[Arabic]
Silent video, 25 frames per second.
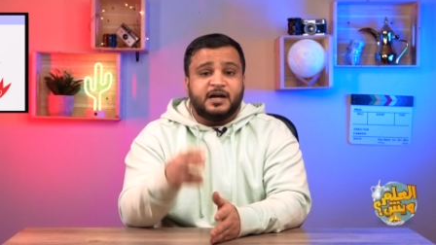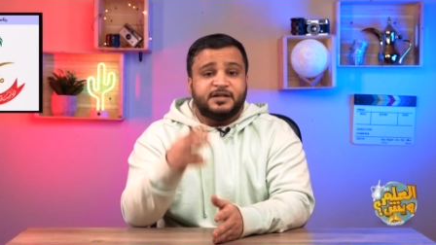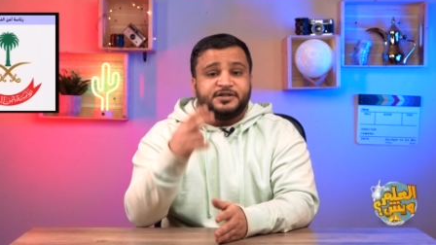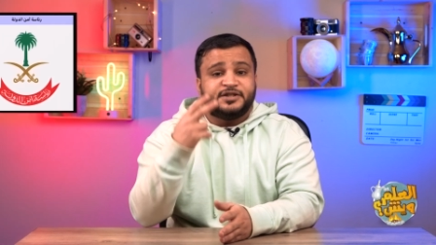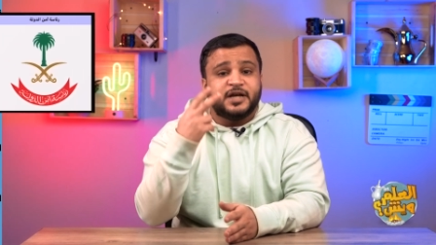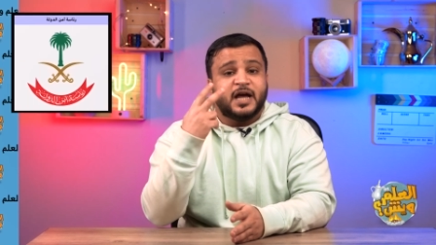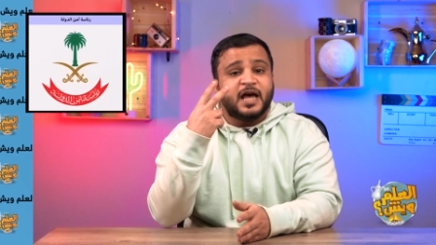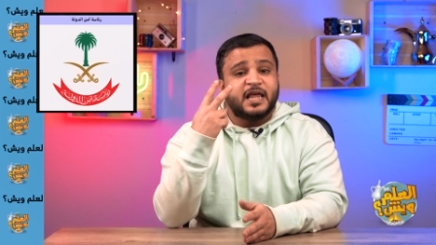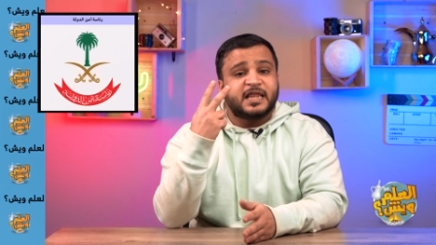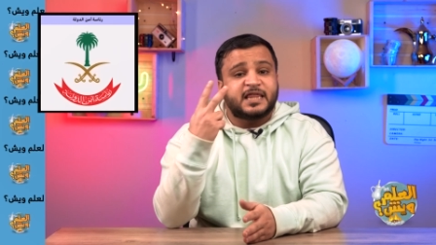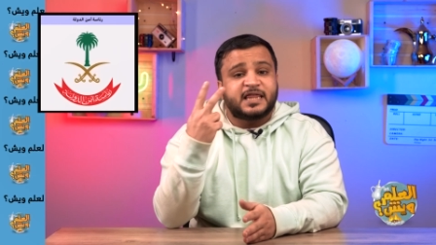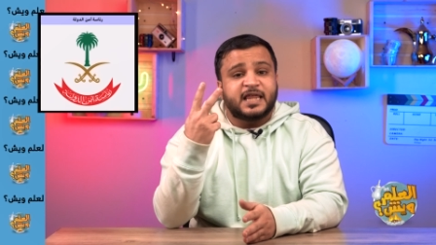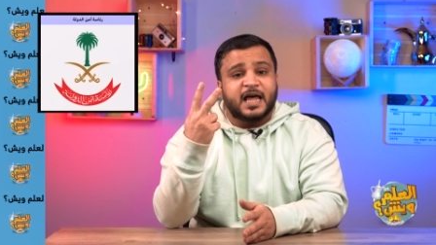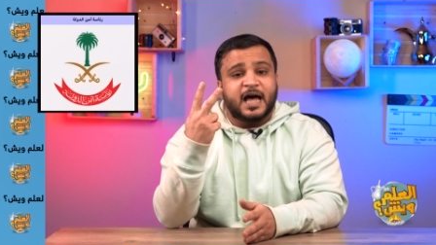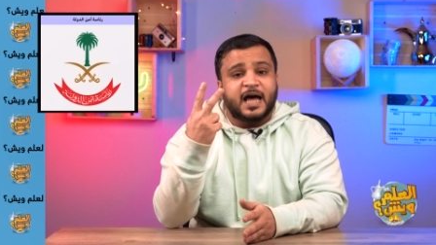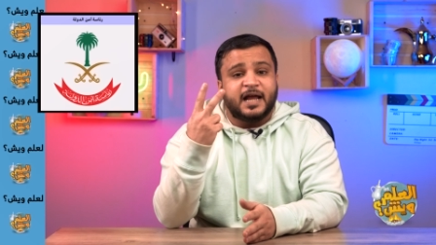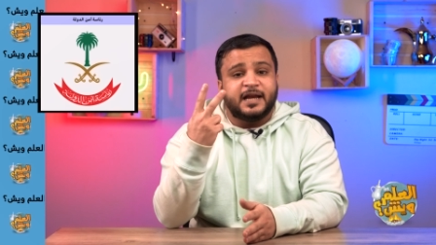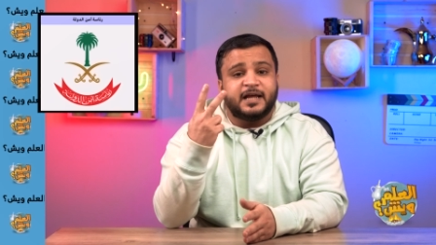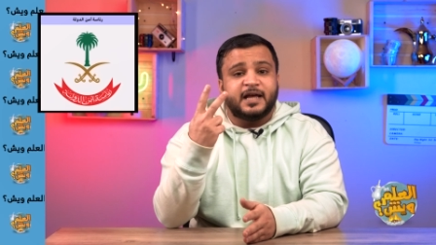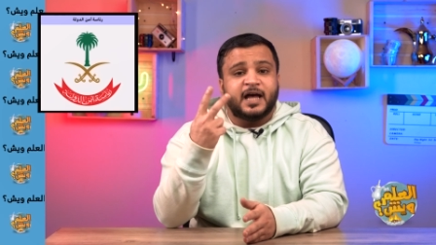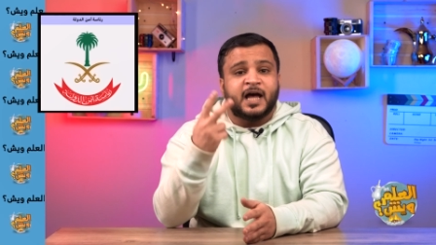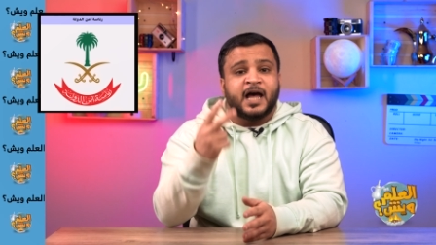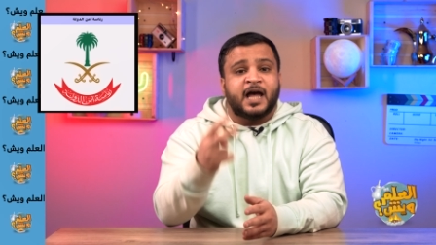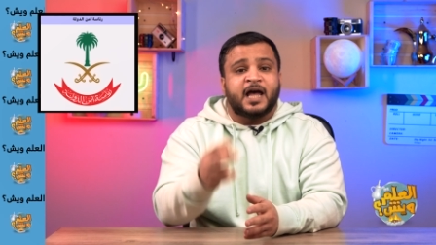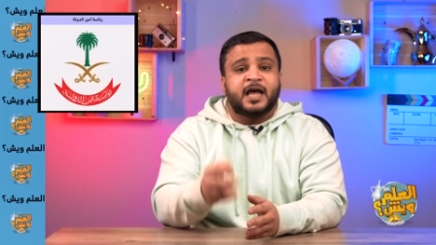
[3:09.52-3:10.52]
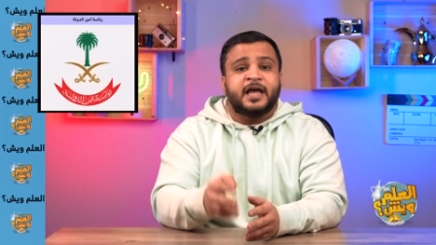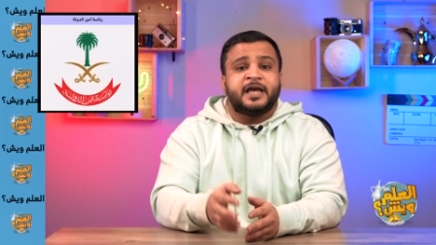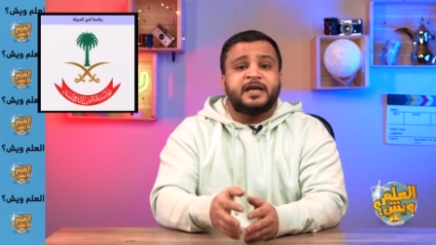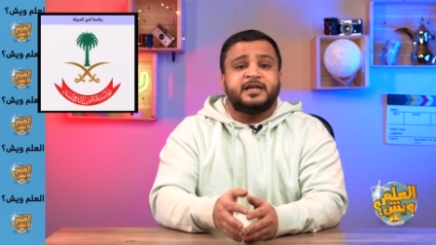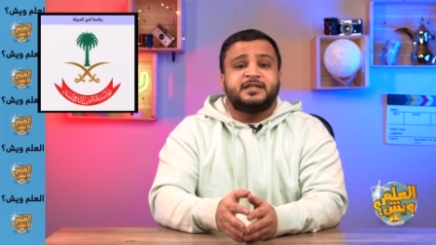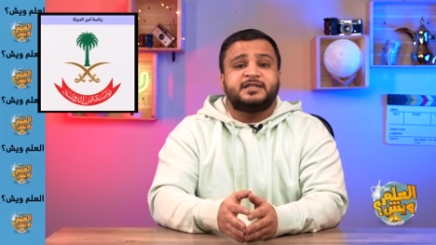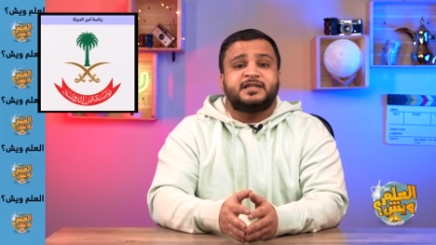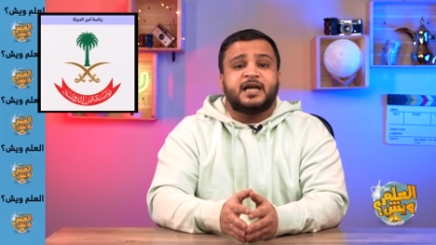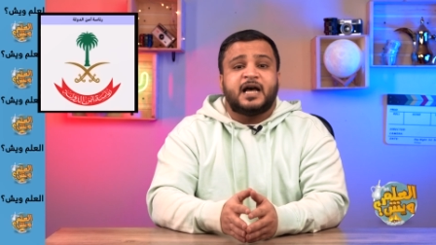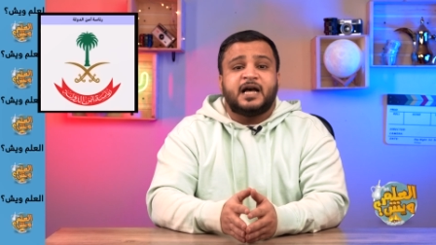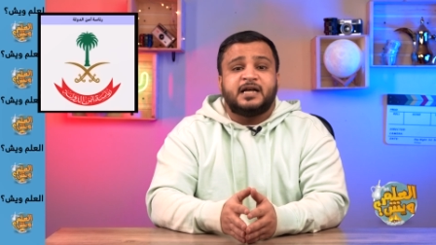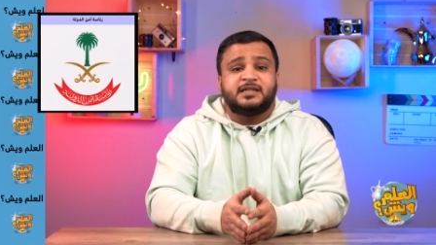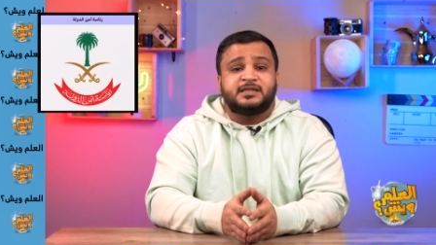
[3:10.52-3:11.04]
الجهة الثانية هي
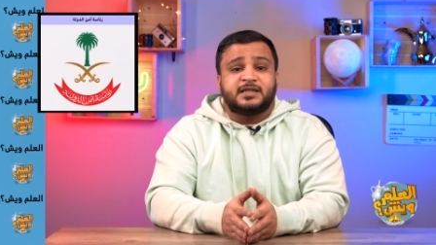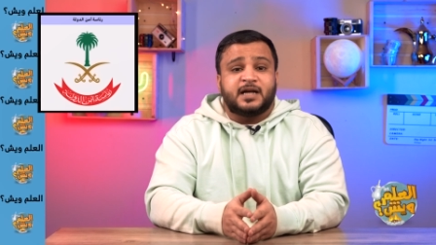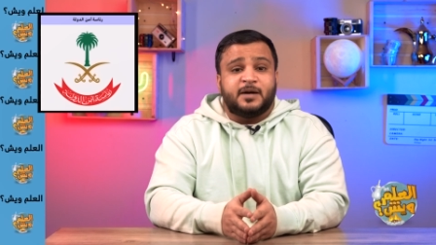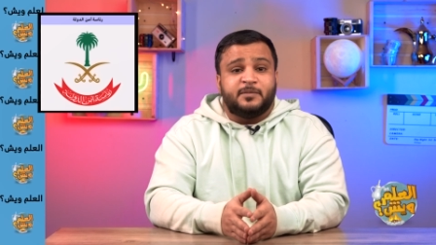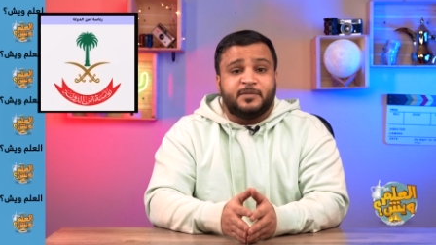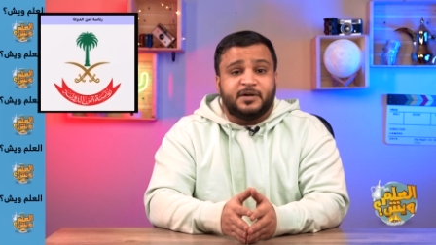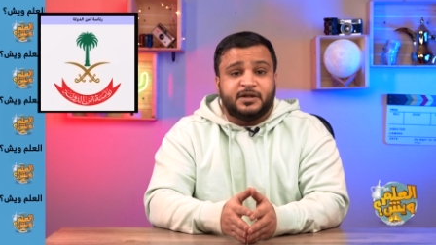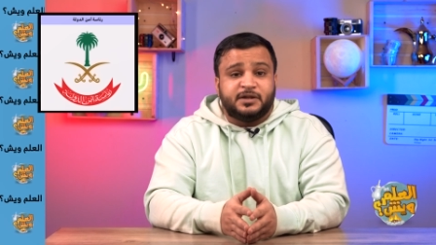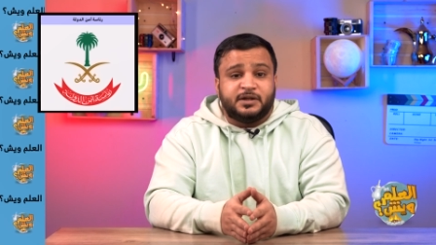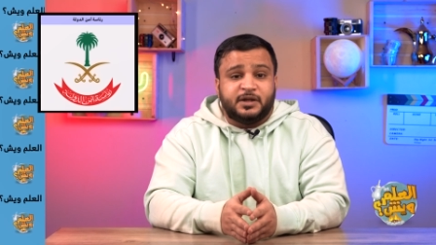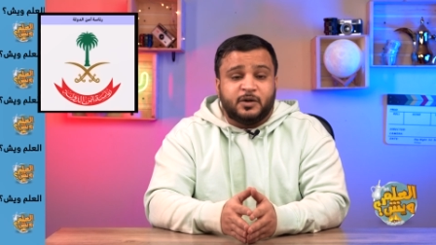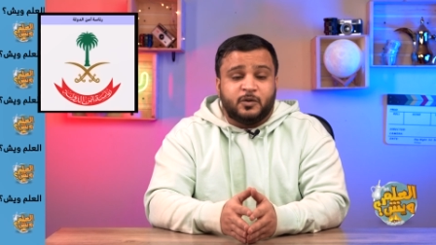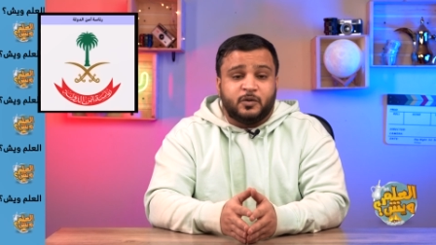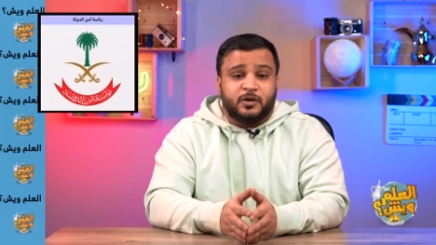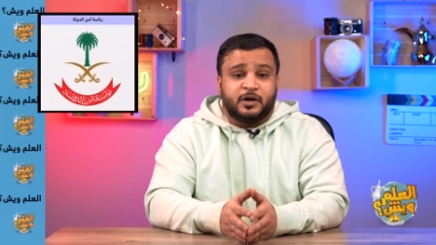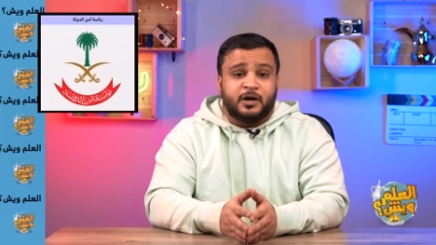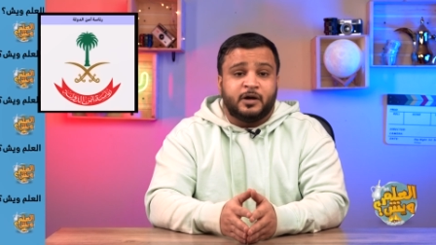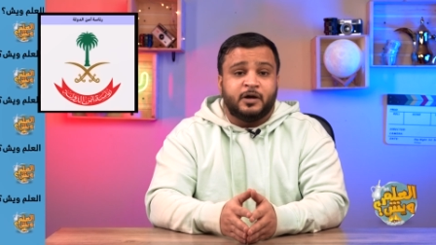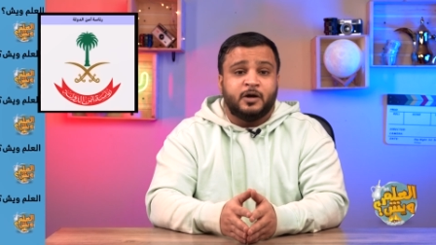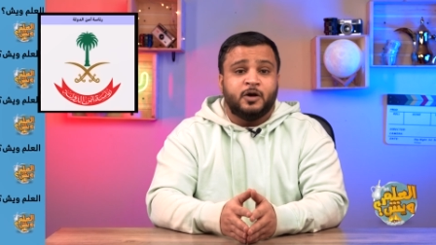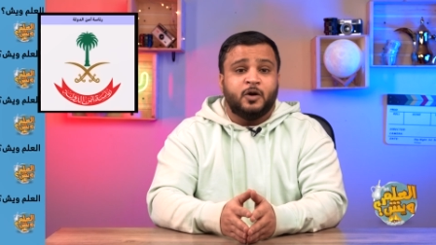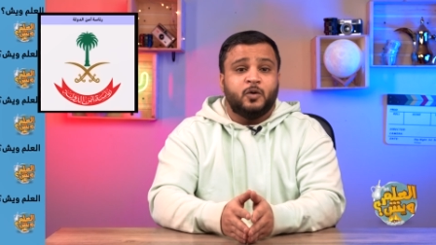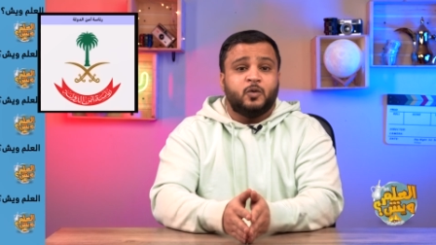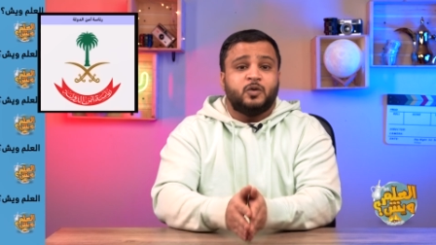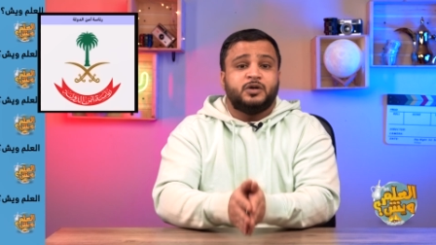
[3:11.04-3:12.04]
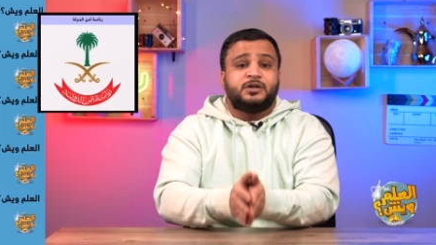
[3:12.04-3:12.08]
جهاز أمن الدولة